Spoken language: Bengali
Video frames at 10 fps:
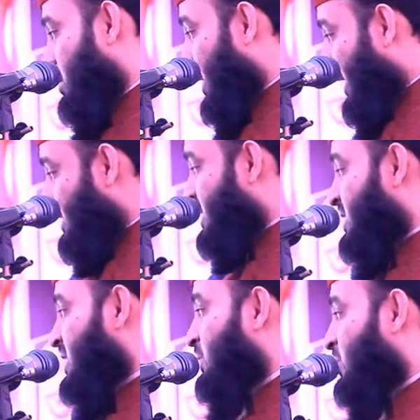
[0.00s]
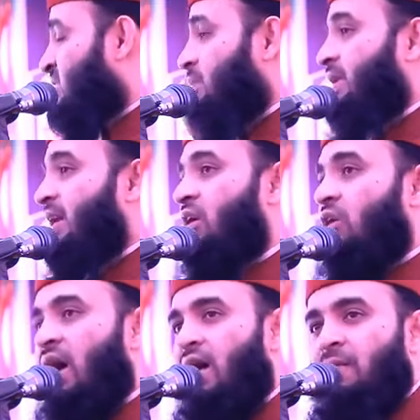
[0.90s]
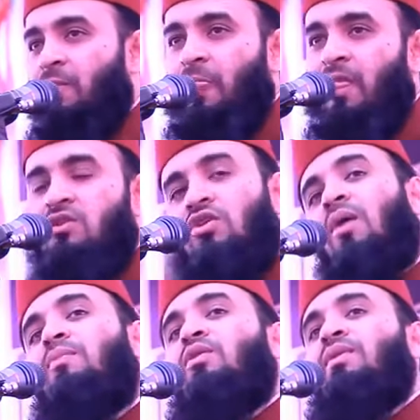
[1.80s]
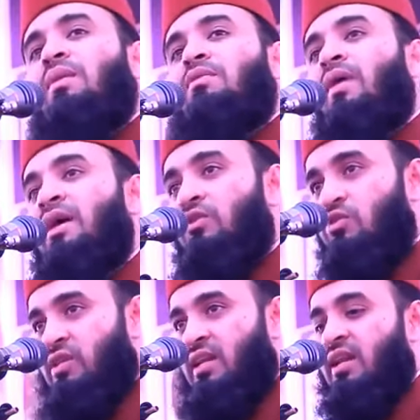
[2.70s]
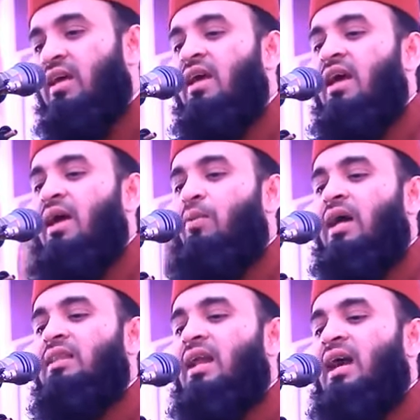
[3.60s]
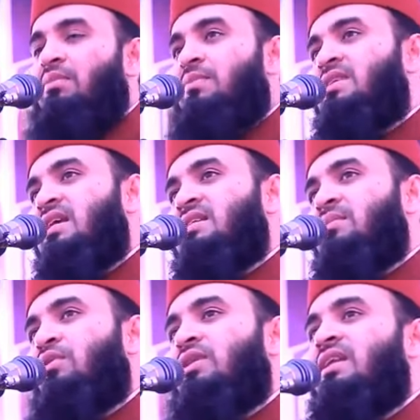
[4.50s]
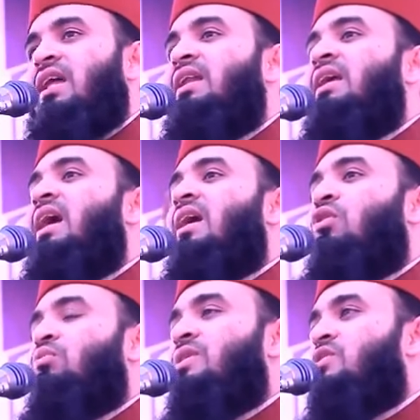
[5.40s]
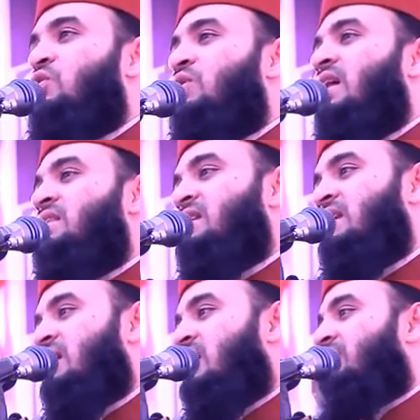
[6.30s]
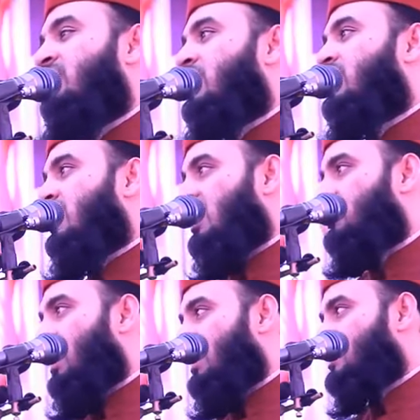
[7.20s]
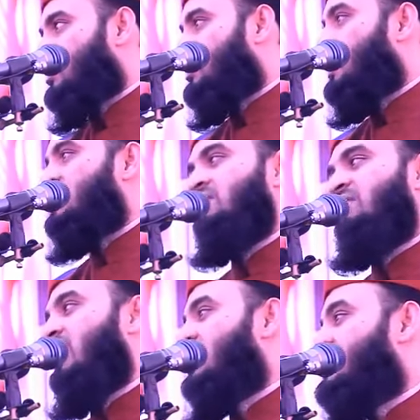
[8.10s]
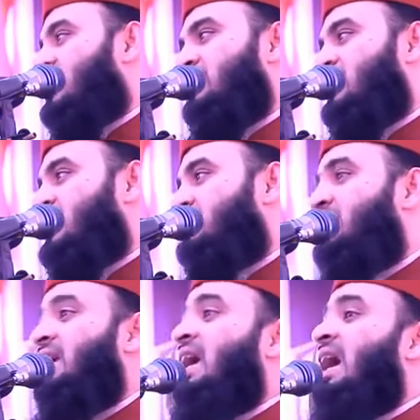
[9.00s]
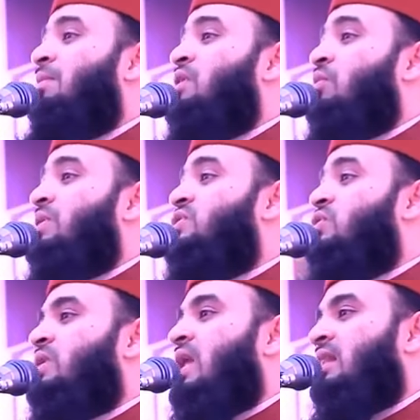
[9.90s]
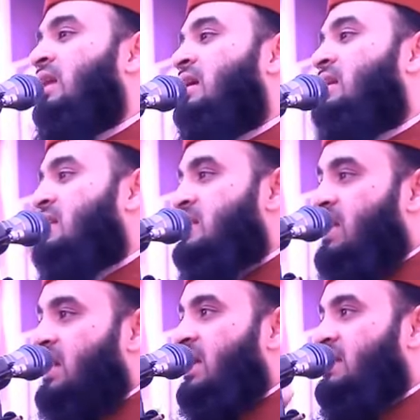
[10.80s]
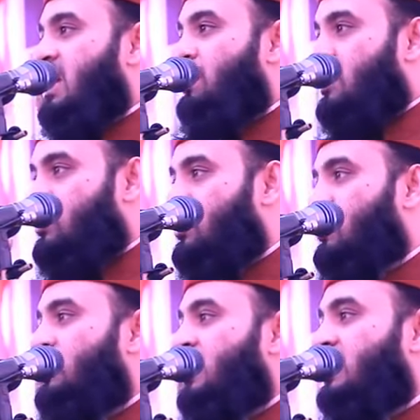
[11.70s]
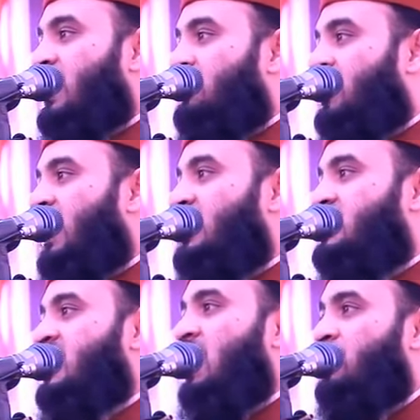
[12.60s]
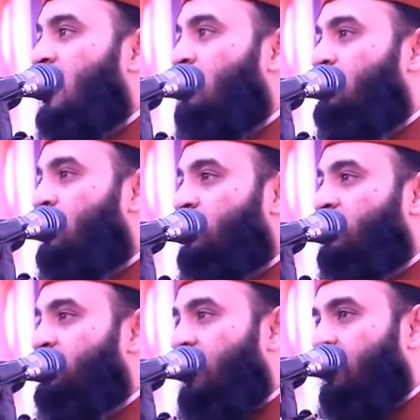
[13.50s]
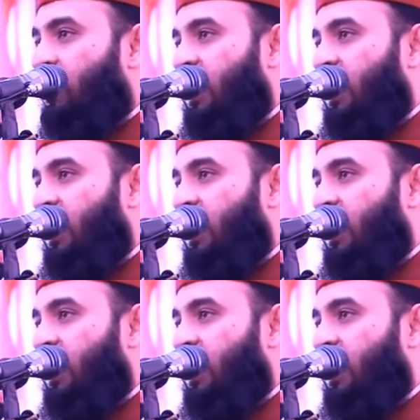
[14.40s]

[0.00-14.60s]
মেইন স্ট্রিম হচ্ছে বিয়ে করা সব নবীরা বিবাহিত ছিলেন এবং আল্লাহর হাবিব সাহ ইসলাম বলতেন আর নিকা হামিন সুন্নাতি ফমান রকিবা আন সুন্নাতি ফালাইসা মিন্নি বিয়ে আমি নবীর সুন্নাত যার কাছে আমার সুন্নতের দাম নাই সে আমার উন্মত হতে পারবে